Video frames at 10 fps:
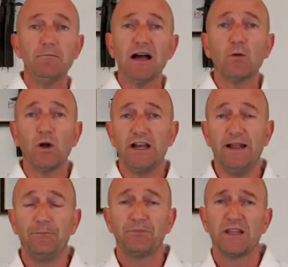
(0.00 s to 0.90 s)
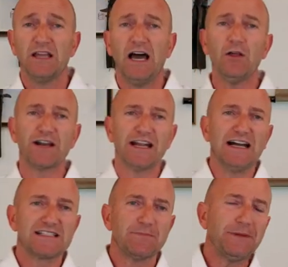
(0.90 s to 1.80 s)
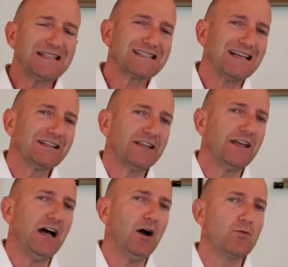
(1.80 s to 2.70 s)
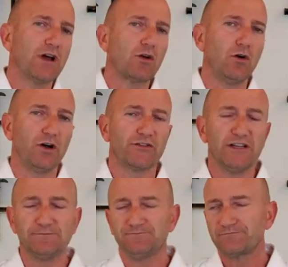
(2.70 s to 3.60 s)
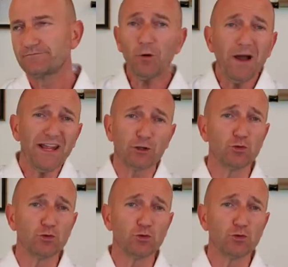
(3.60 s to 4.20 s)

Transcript: Il ma qual è? Allora ragazzi, pensate a una cosa, ormai